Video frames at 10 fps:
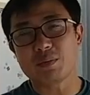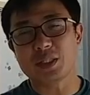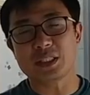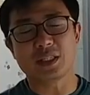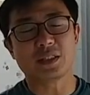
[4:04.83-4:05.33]

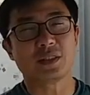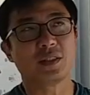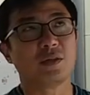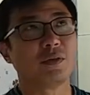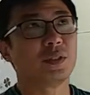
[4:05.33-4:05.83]
매장 같은
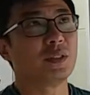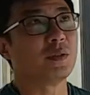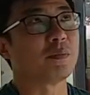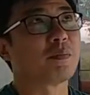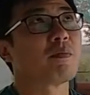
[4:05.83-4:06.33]

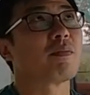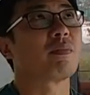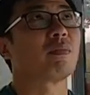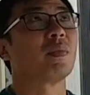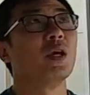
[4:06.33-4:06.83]
경우는
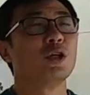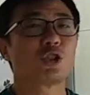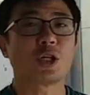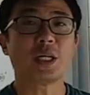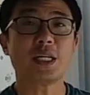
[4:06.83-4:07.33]

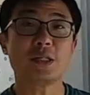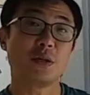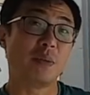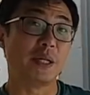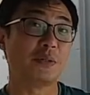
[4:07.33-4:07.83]

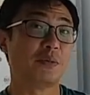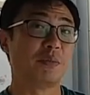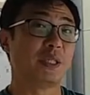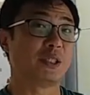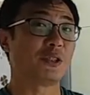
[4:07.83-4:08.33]
천안에서 많이
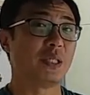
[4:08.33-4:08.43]
옵니다.